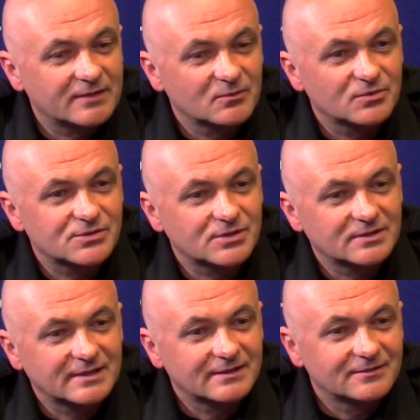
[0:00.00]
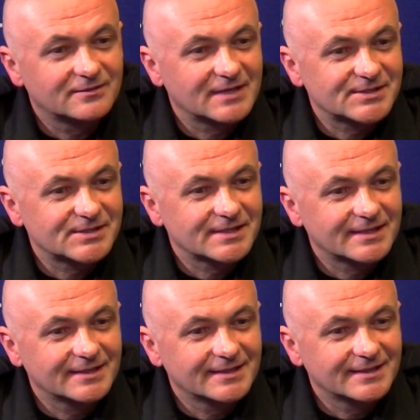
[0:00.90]
wypuszczony w
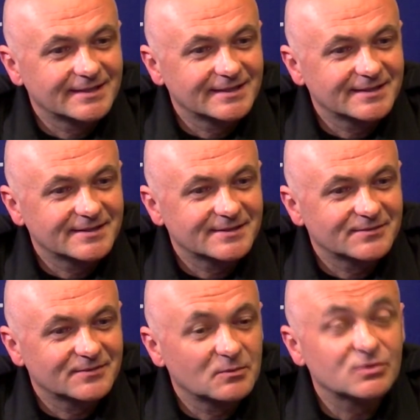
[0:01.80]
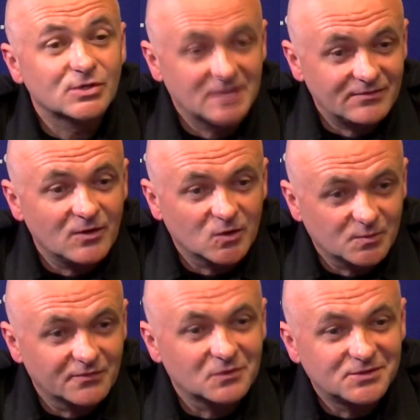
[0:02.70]
lesie i, i, i wypuszczony na wolność,
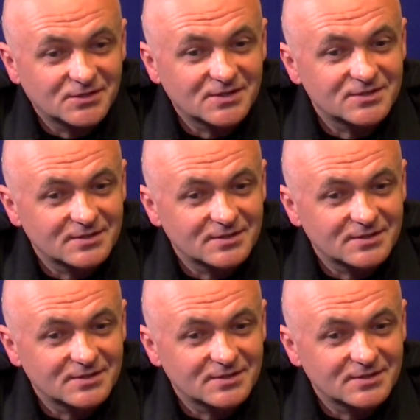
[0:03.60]
bo w gruncie mhm.